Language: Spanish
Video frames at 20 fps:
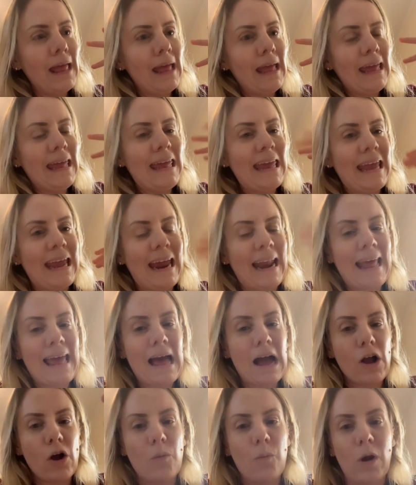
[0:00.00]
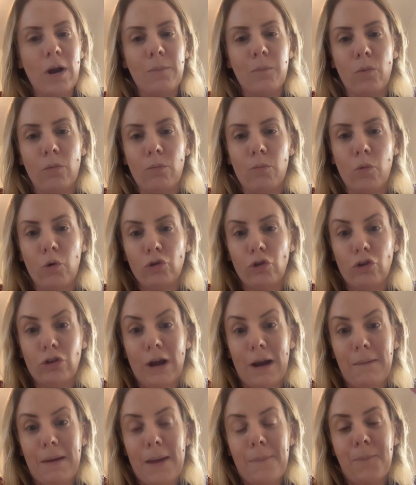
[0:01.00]
y crea como el mundo
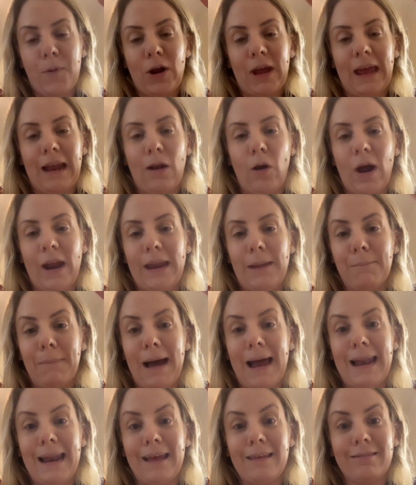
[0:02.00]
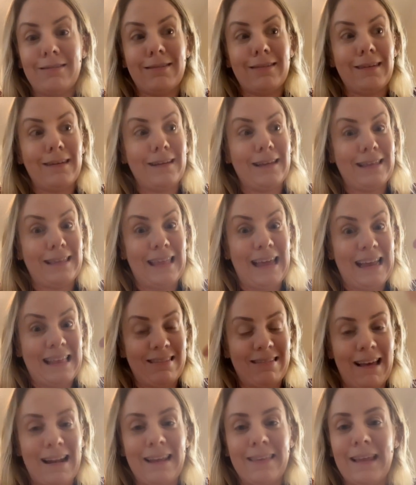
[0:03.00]
otra vez porque los animales
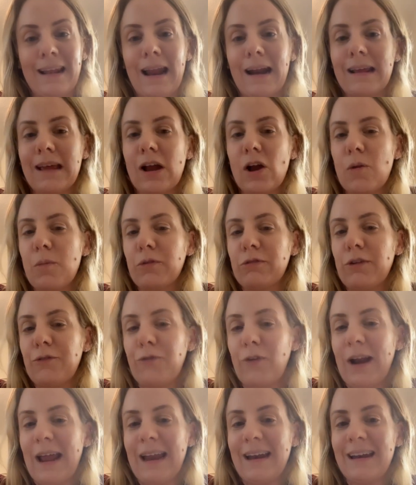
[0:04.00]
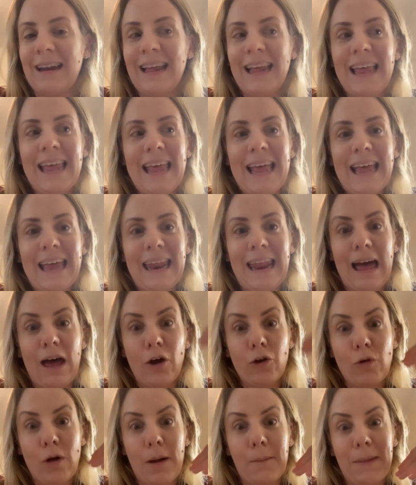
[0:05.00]
salen del arca es como si fueran
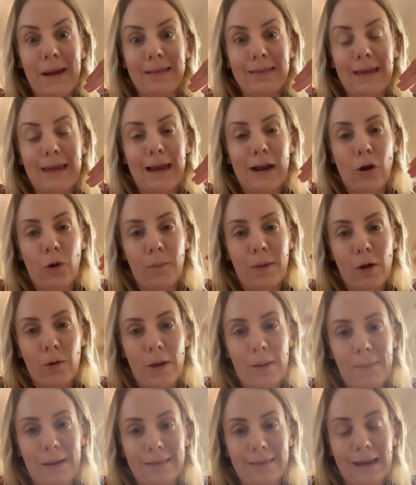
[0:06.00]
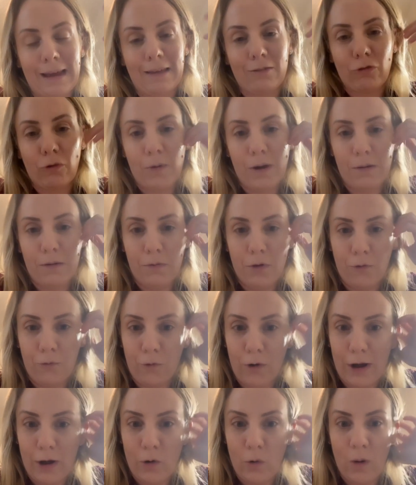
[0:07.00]
creados nuevamente y el hombre obviamente que sobrevivió
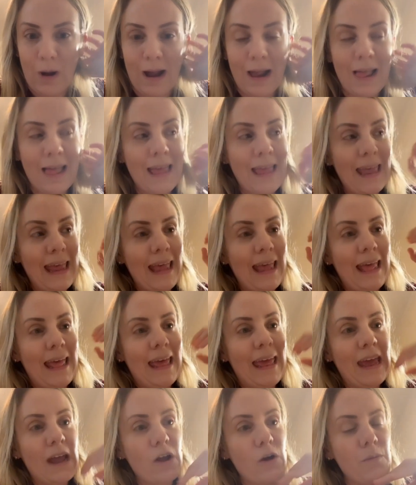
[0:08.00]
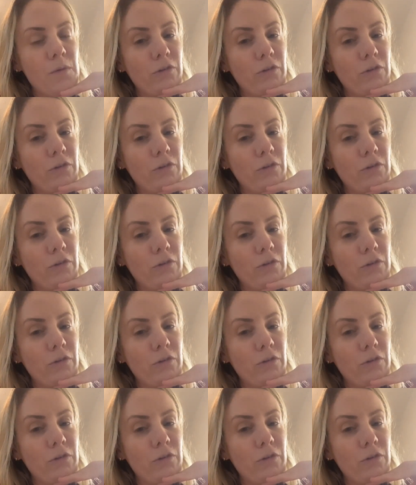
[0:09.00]
fue Noah. Es como